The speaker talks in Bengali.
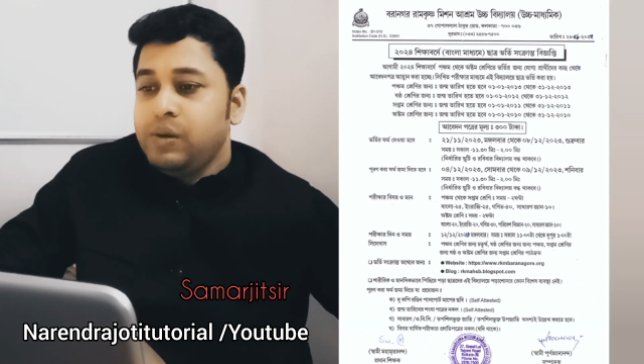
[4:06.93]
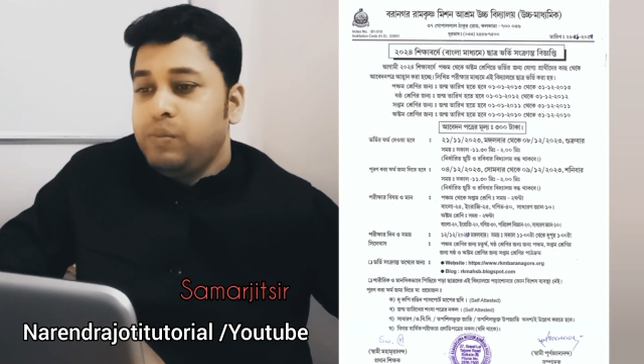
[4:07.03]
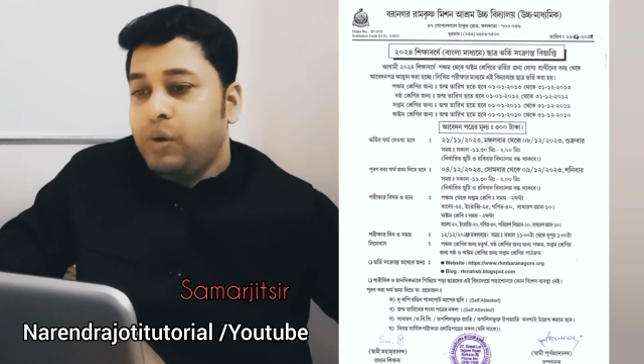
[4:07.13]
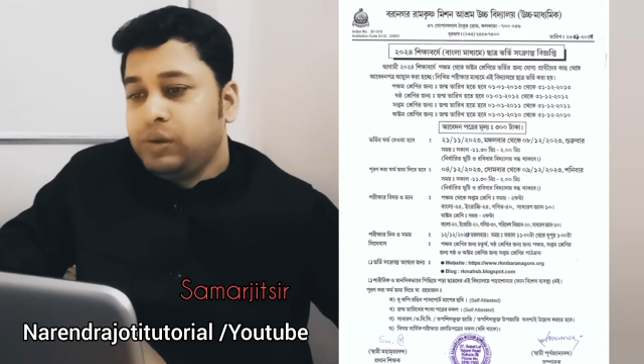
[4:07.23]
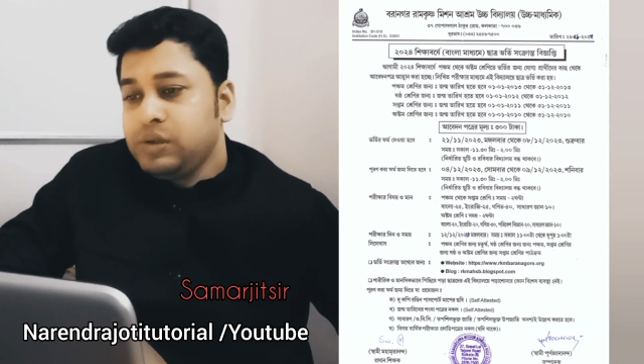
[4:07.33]

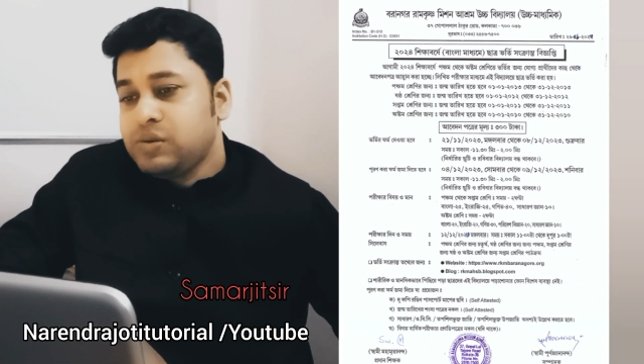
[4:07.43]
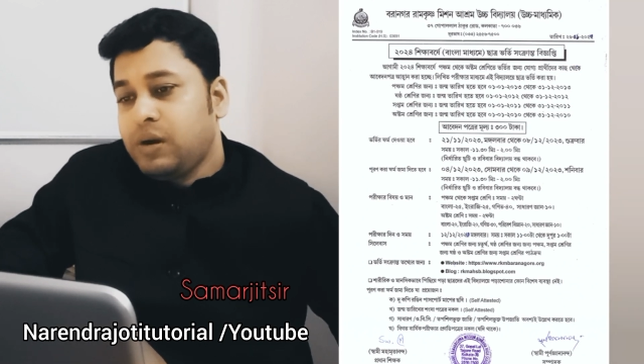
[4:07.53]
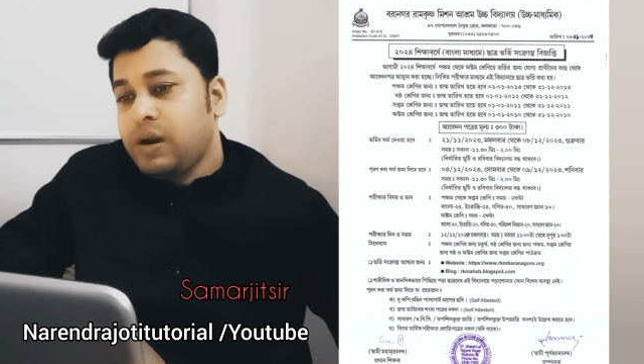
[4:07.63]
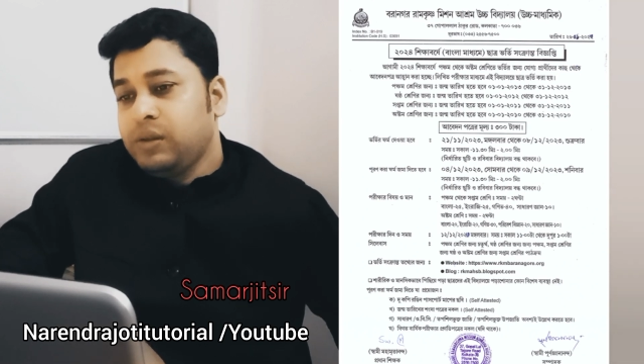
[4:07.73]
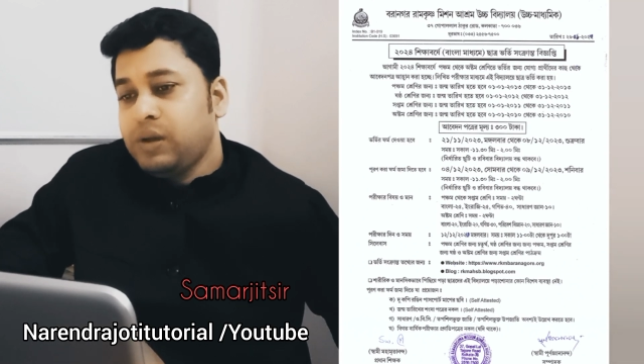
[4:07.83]
ভর্তি
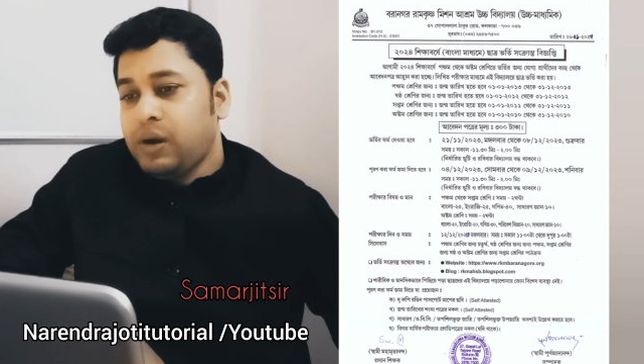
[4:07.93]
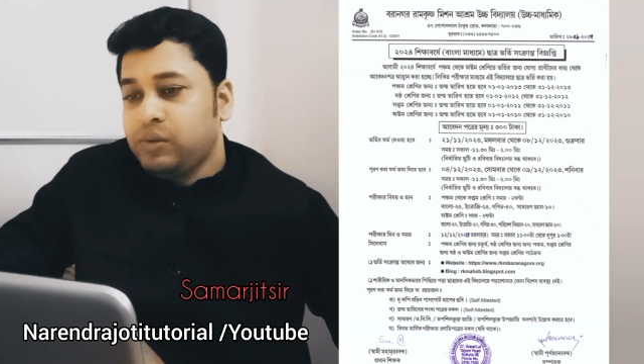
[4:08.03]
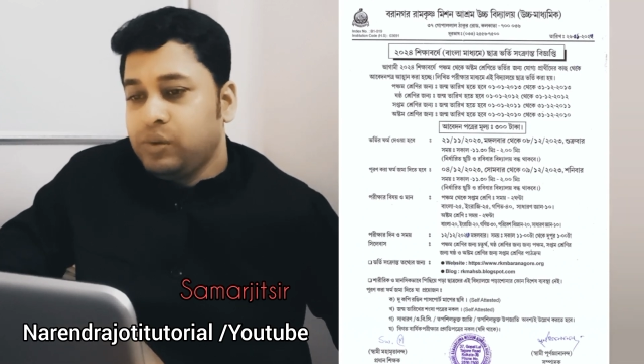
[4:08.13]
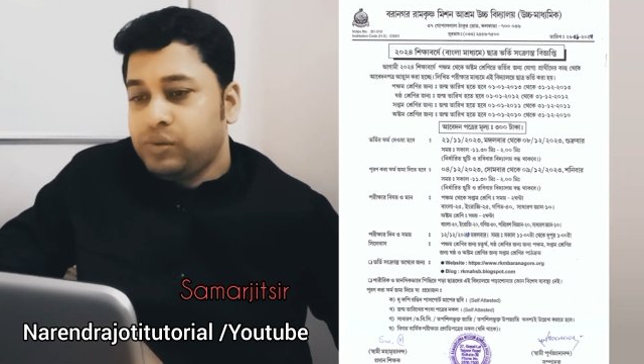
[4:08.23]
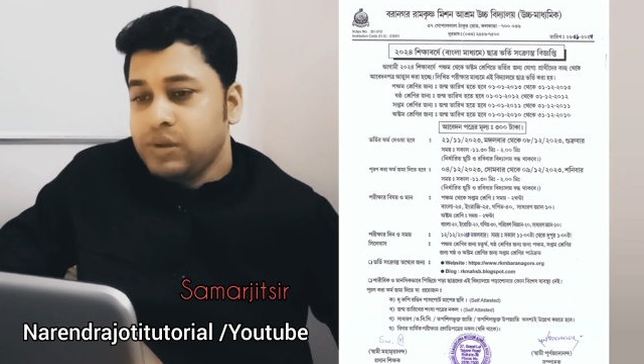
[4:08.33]
সংক্রান্ত আরও
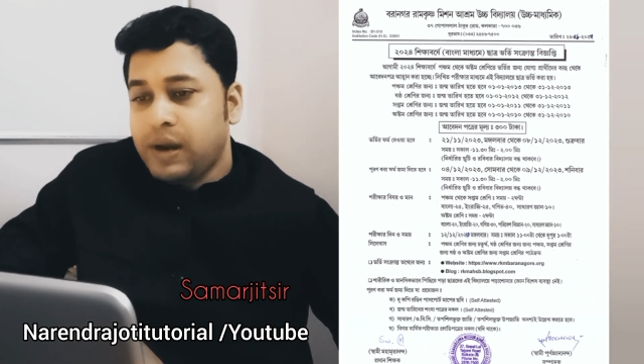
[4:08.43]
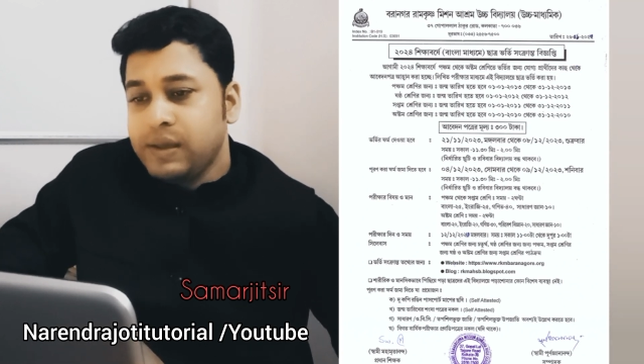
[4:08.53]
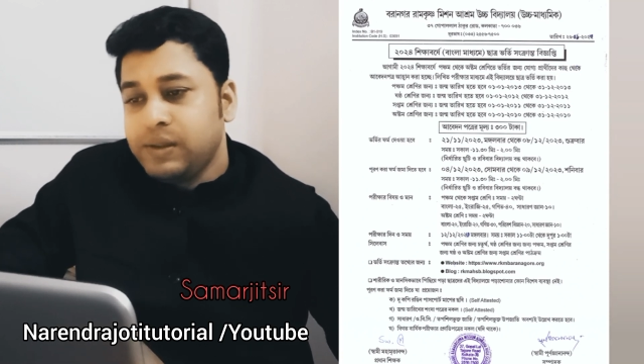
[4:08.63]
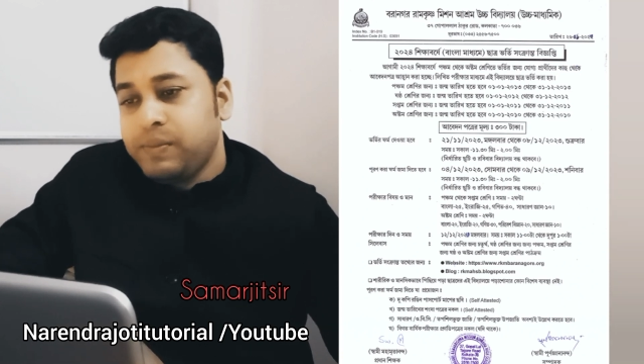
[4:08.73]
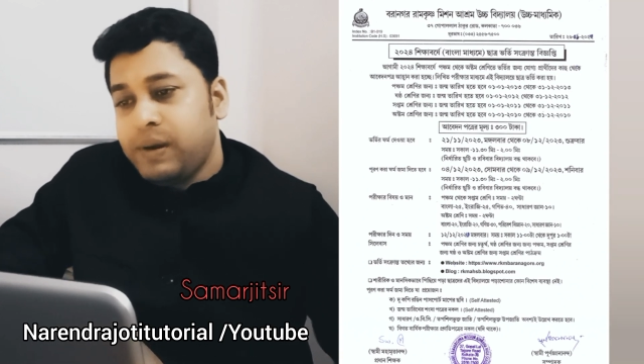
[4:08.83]
তথ্য জানা
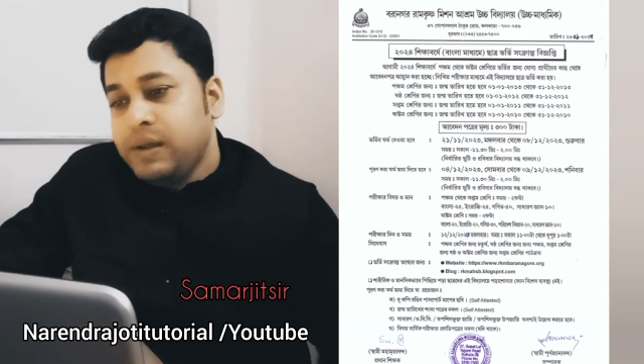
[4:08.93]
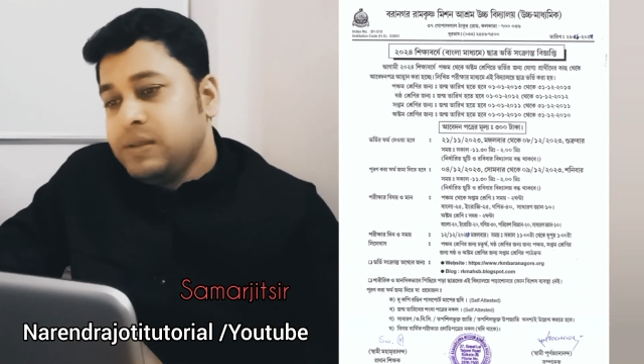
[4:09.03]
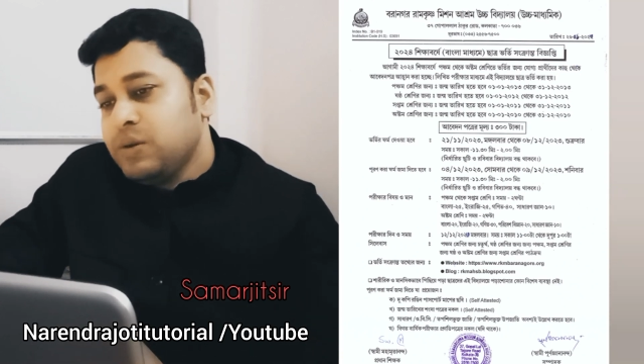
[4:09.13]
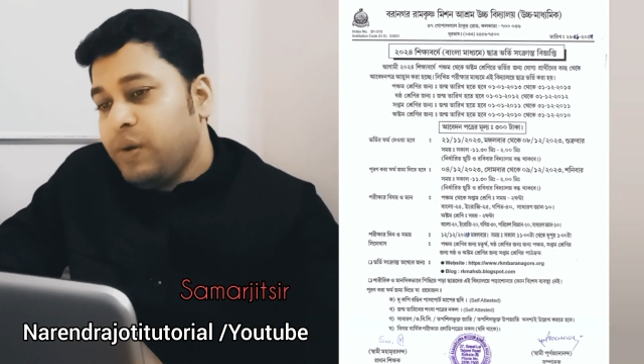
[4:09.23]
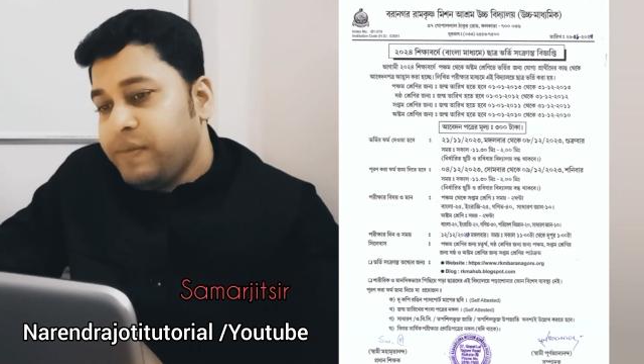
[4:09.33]
যেতে পারে
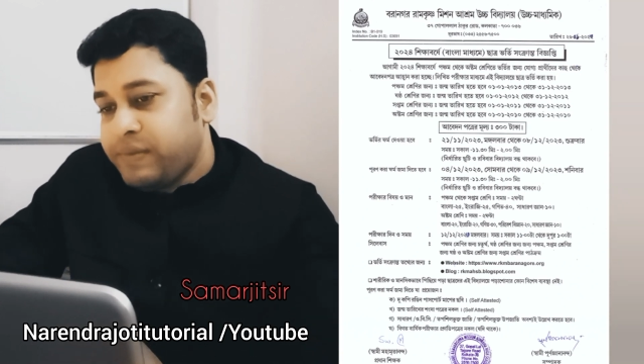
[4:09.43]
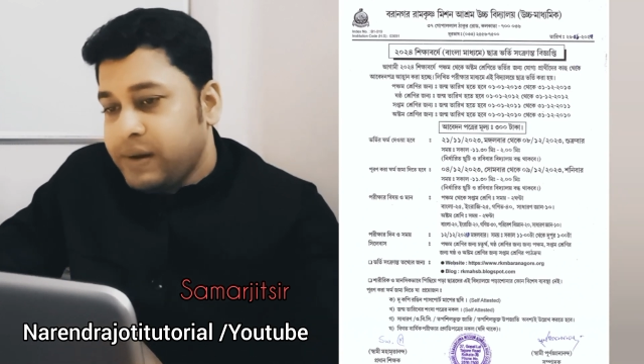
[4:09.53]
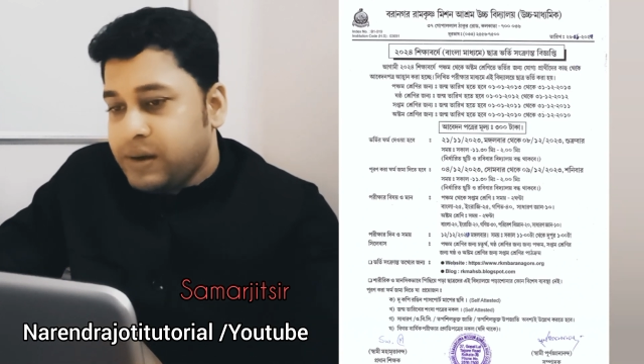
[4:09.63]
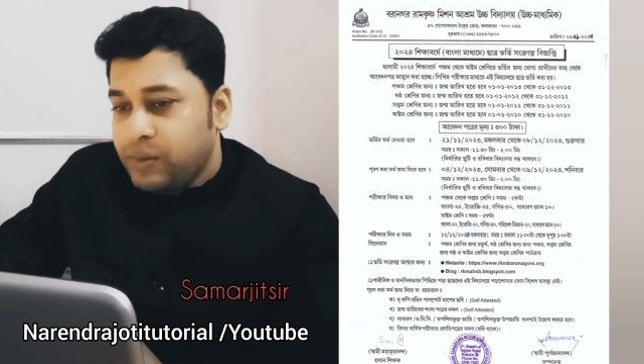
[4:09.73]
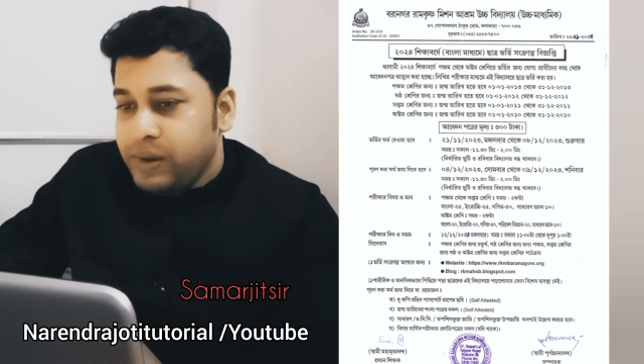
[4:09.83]
যে
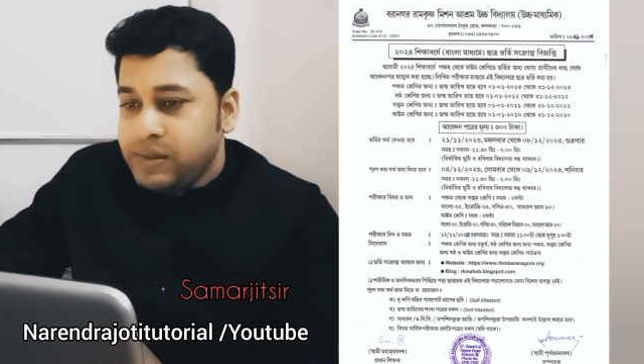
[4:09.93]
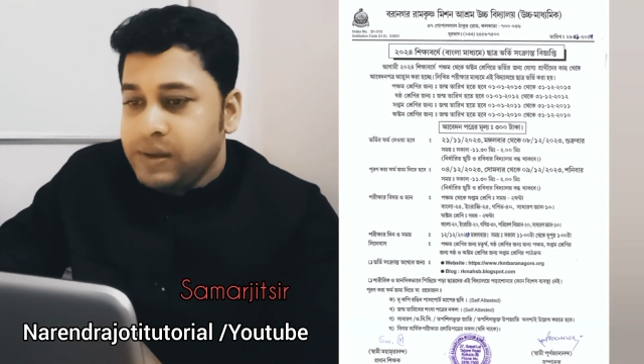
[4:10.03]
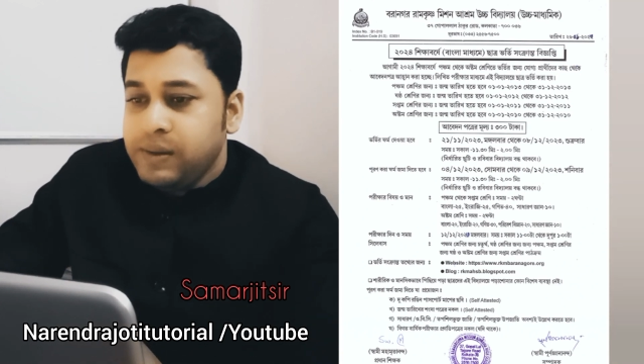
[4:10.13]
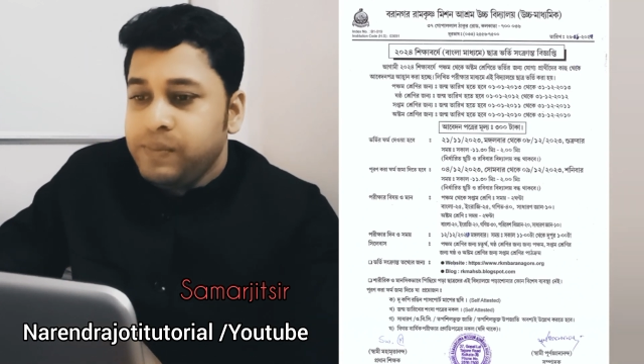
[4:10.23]
ওয়েবসাইটটা রয়েছে